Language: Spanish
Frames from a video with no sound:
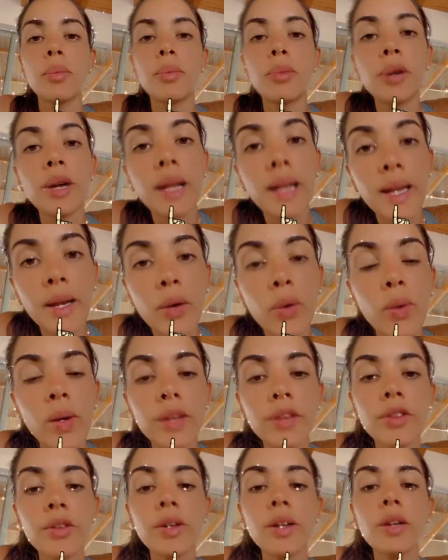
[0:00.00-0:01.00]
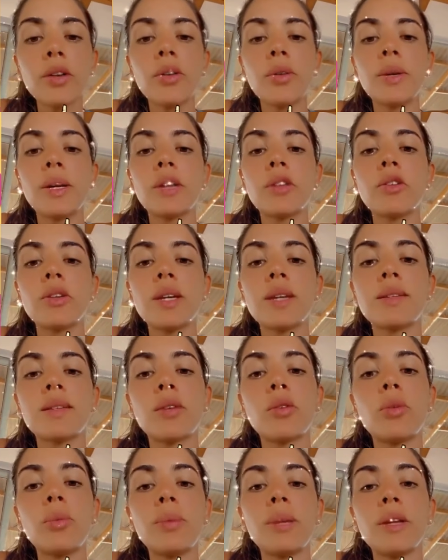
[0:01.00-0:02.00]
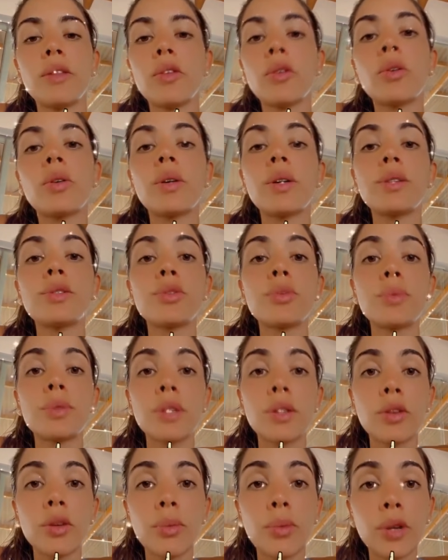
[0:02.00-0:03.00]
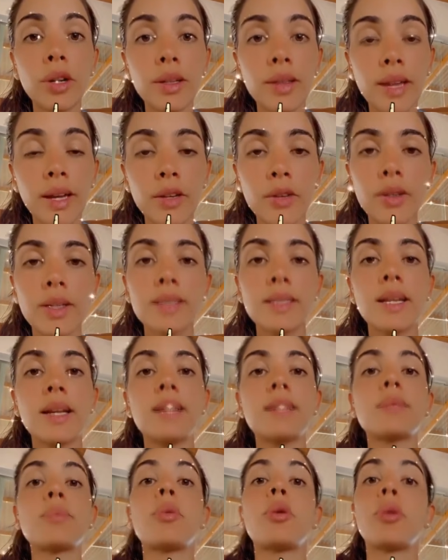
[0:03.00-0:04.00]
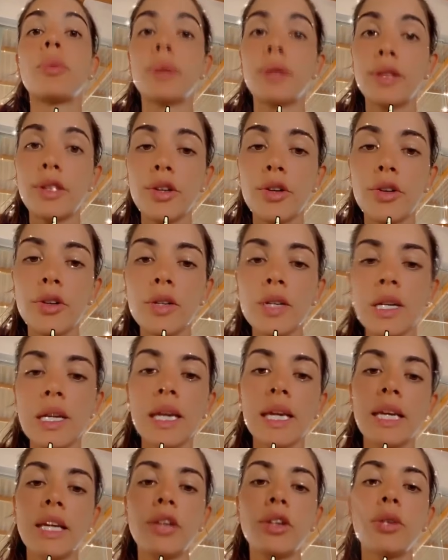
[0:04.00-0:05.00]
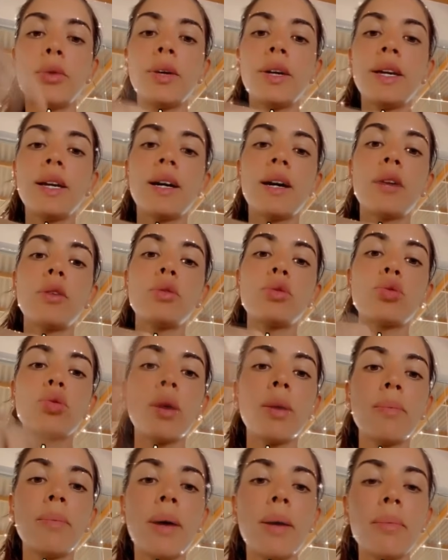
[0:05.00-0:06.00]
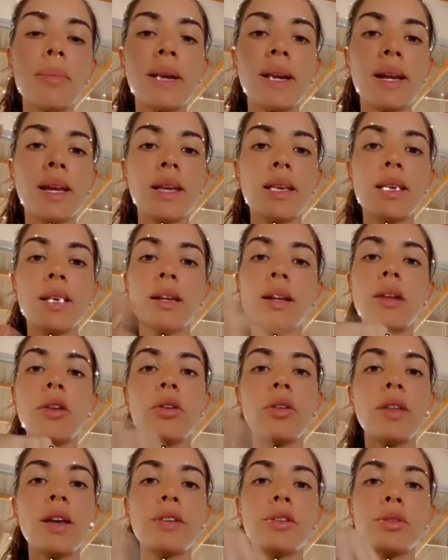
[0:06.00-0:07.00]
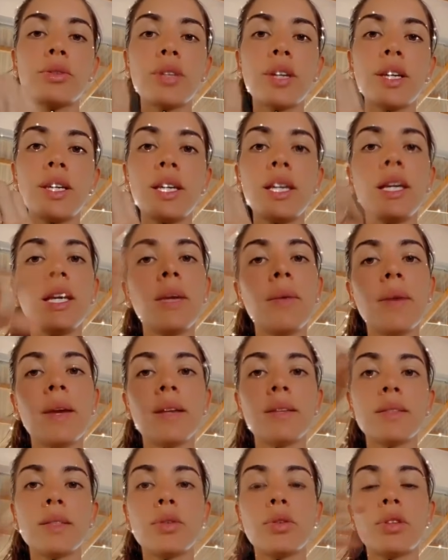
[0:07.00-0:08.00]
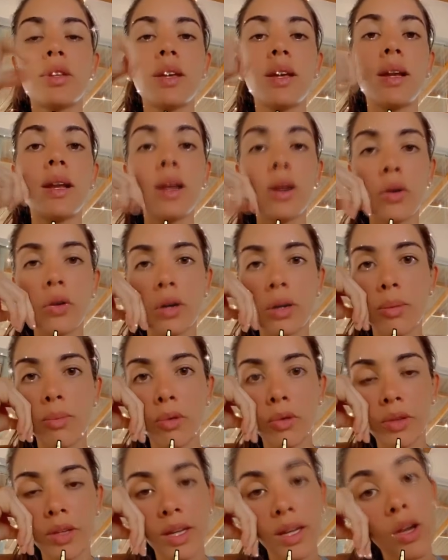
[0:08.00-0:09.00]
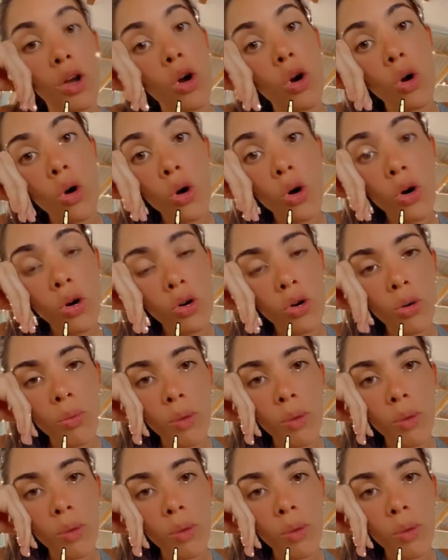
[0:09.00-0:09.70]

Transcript: Pues les cuento que el gobierno ya está cumpliendo con el subsidio monetario que se les prometió y yo voy a dejar un swipe up para que llenen los datos allí y vean si a ustedes les corresponde o cómo